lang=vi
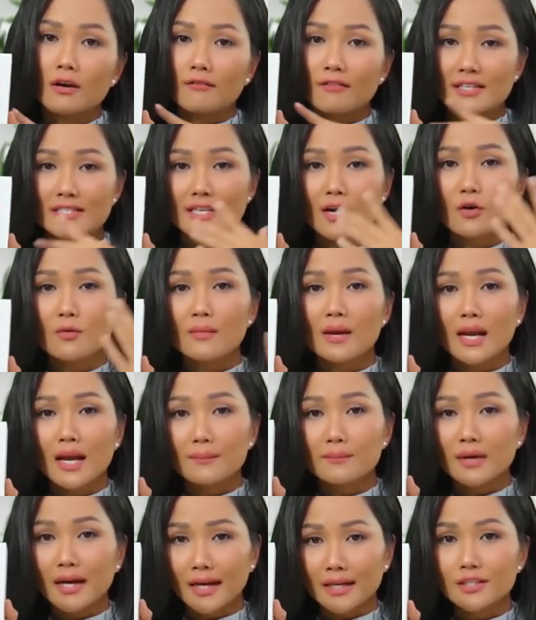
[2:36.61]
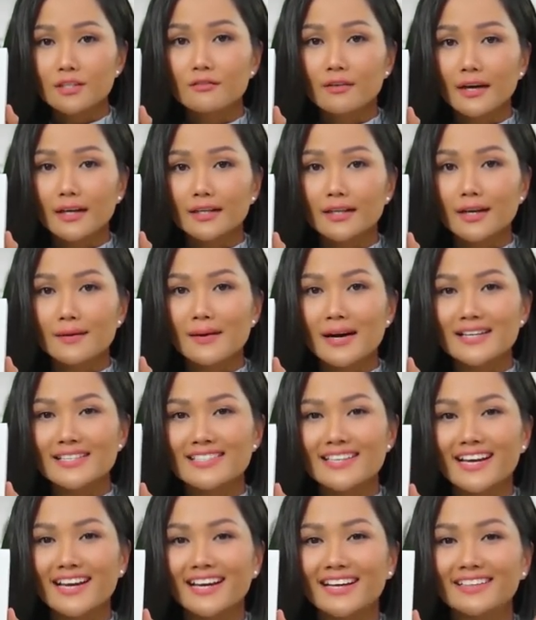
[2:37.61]
và sau 15 ngày như vậy các bạn
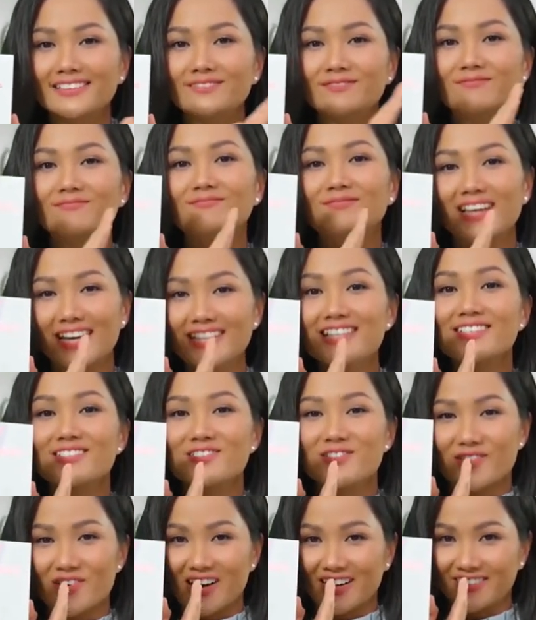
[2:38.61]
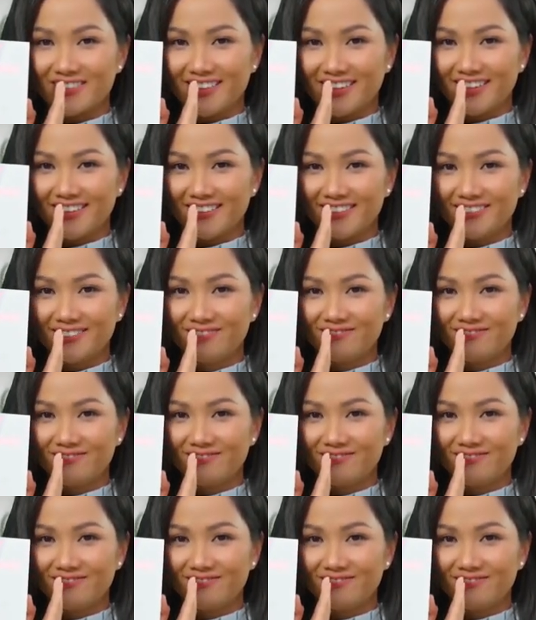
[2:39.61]
sẽ thấy được hiệu quả của nó